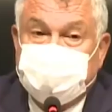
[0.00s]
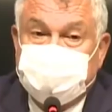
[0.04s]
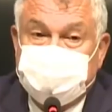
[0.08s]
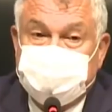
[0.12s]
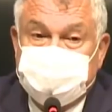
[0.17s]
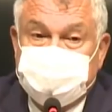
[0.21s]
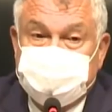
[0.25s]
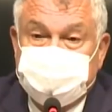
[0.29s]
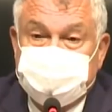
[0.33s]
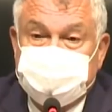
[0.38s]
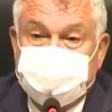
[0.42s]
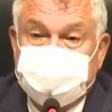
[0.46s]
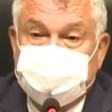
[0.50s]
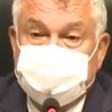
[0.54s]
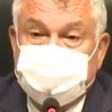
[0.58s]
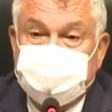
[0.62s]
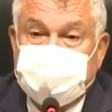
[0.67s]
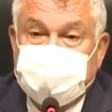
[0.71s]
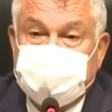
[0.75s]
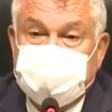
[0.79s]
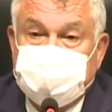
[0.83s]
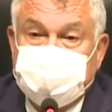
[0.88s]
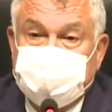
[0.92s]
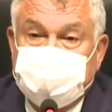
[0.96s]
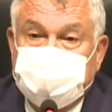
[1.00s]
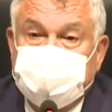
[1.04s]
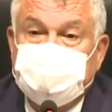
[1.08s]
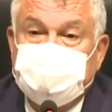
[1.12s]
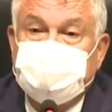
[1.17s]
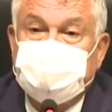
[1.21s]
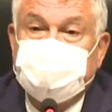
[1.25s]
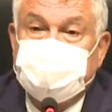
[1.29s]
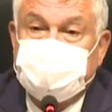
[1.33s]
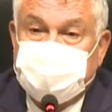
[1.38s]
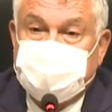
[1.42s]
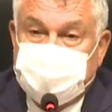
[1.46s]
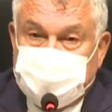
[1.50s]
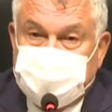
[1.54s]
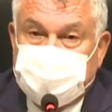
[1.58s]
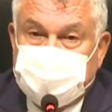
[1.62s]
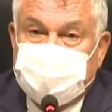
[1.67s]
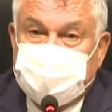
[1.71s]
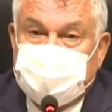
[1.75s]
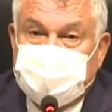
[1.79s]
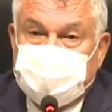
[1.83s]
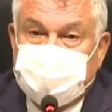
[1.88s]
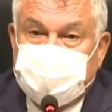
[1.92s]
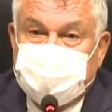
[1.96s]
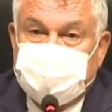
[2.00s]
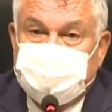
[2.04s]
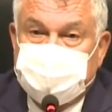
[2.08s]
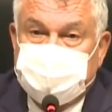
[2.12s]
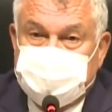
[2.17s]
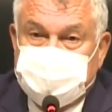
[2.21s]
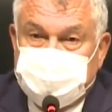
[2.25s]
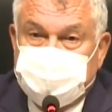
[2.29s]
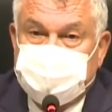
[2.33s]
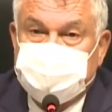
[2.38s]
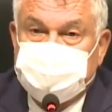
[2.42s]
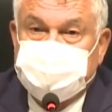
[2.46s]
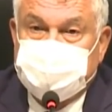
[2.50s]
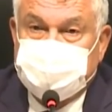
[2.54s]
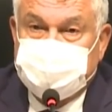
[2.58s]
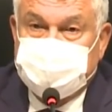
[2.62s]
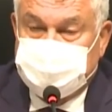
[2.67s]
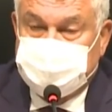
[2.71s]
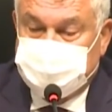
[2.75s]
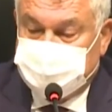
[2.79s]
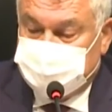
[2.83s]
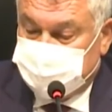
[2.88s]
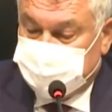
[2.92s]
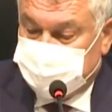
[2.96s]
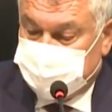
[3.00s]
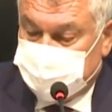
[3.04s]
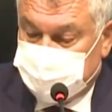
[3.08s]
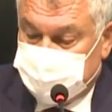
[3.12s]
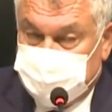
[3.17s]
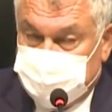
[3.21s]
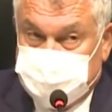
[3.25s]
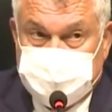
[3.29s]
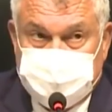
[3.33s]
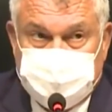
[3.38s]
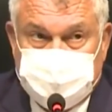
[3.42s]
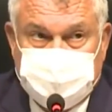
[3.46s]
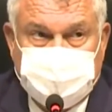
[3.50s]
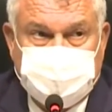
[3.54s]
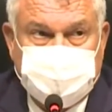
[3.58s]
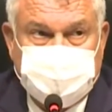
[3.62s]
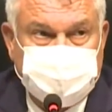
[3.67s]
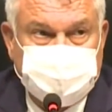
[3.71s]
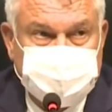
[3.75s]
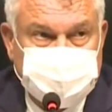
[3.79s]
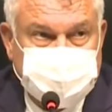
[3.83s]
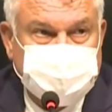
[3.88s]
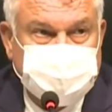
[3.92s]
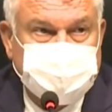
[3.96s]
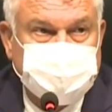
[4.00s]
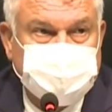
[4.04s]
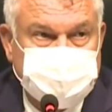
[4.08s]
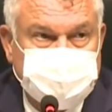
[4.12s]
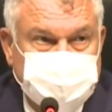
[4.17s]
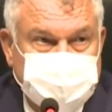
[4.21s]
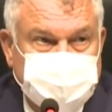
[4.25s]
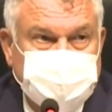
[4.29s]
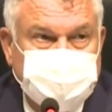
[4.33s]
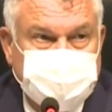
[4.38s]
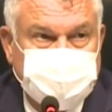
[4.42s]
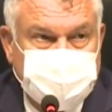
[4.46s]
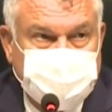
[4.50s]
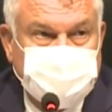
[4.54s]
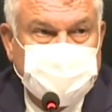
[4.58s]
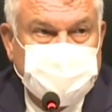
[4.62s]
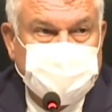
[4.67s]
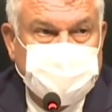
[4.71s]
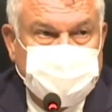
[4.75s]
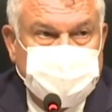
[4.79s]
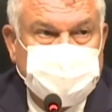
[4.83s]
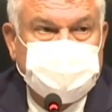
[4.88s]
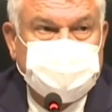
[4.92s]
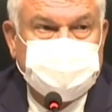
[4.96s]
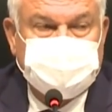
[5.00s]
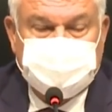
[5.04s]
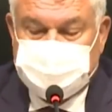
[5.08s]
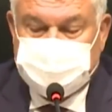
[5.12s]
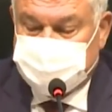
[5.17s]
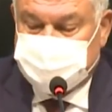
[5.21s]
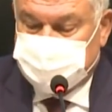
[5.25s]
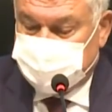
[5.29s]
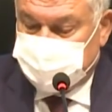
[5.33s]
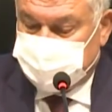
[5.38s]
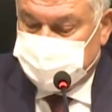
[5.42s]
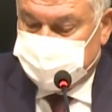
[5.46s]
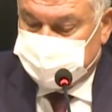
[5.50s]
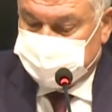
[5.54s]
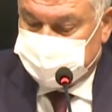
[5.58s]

kardeşimiz Evet, hoş geldiniz. Aramızda çıkarttık. Evet. Hoş geldin.